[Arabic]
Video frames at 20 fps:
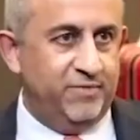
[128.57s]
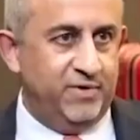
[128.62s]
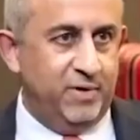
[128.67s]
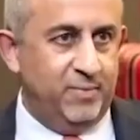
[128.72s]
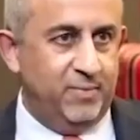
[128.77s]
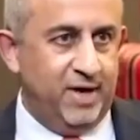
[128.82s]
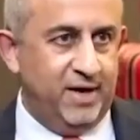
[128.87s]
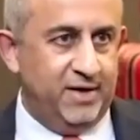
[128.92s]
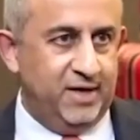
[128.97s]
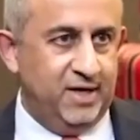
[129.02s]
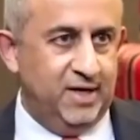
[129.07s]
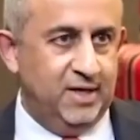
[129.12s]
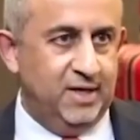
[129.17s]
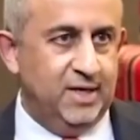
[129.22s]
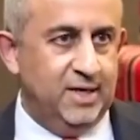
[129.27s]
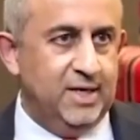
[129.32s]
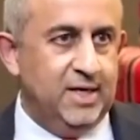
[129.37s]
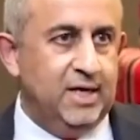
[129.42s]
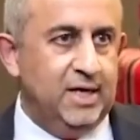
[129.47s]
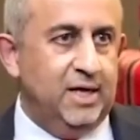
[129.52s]
البحرين
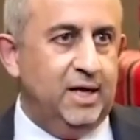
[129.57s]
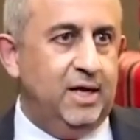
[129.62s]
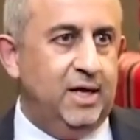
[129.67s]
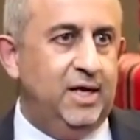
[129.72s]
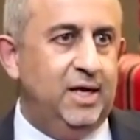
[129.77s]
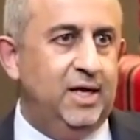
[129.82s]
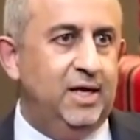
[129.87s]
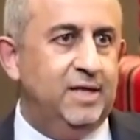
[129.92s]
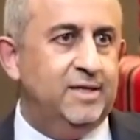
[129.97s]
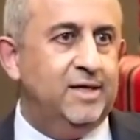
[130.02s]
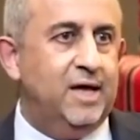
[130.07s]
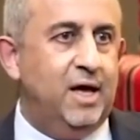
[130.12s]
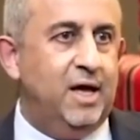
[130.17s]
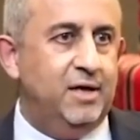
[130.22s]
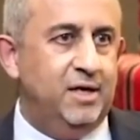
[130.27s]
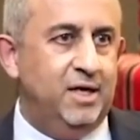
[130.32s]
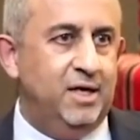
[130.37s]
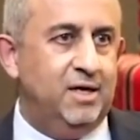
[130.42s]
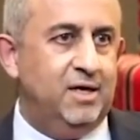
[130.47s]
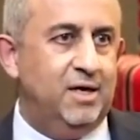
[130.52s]

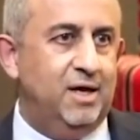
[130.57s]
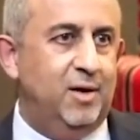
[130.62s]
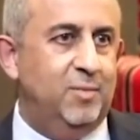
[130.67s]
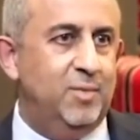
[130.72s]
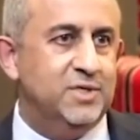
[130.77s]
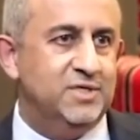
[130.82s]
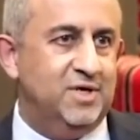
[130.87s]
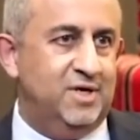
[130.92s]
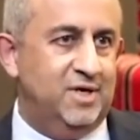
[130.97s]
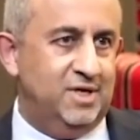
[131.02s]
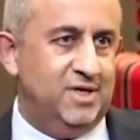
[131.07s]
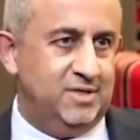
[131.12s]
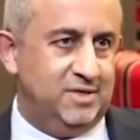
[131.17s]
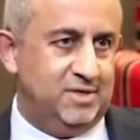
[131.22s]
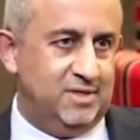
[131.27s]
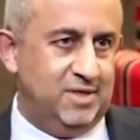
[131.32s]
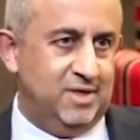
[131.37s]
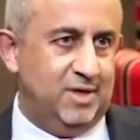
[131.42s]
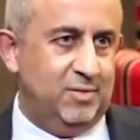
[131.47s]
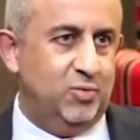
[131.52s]
لتحريك
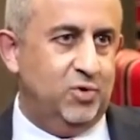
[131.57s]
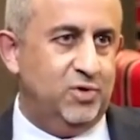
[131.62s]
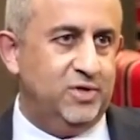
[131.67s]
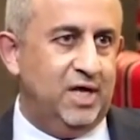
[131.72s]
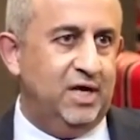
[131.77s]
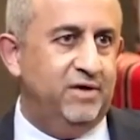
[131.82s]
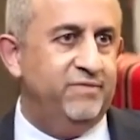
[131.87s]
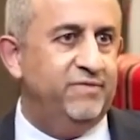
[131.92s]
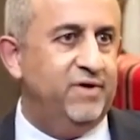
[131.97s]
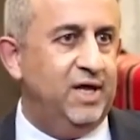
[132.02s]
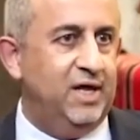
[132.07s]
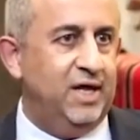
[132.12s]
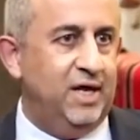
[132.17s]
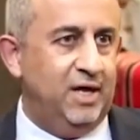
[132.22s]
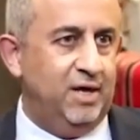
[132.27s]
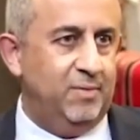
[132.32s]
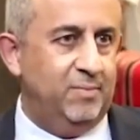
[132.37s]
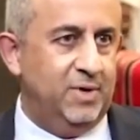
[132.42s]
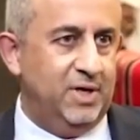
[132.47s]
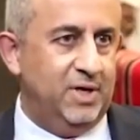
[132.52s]
المسارات المختلفه
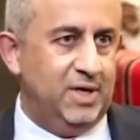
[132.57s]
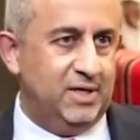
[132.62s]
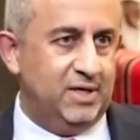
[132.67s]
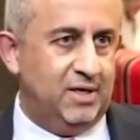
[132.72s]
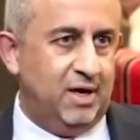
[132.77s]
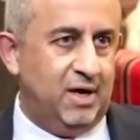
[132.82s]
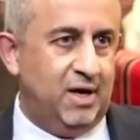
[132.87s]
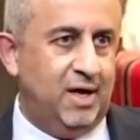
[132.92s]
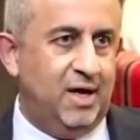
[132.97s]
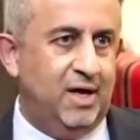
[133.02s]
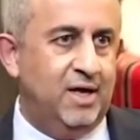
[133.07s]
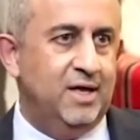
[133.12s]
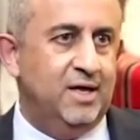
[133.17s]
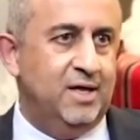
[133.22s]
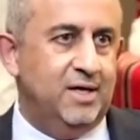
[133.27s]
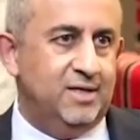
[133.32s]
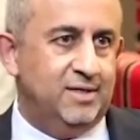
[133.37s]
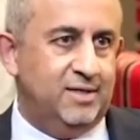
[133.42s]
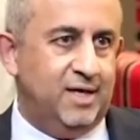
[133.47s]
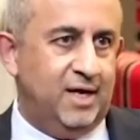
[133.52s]
اللي بتقع
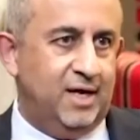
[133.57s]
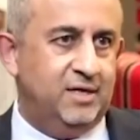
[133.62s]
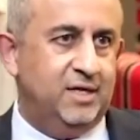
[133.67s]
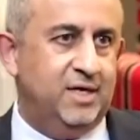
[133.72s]
تحت